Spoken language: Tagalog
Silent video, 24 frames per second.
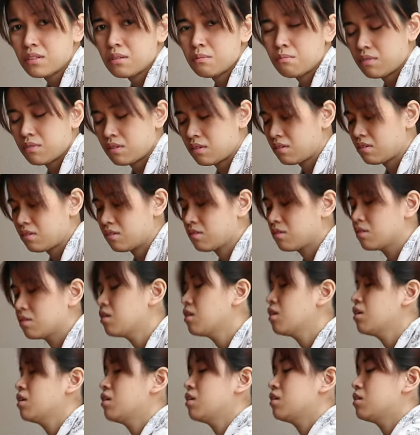di ba?
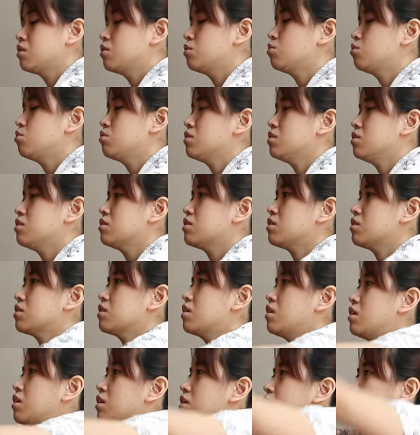Yun din siya
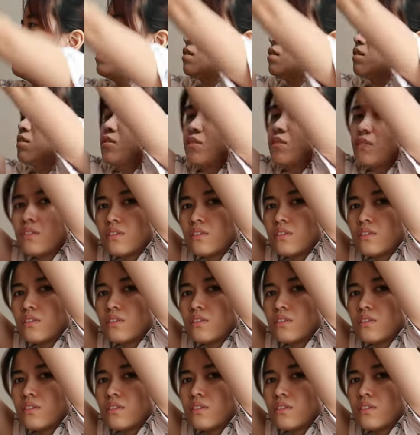galing.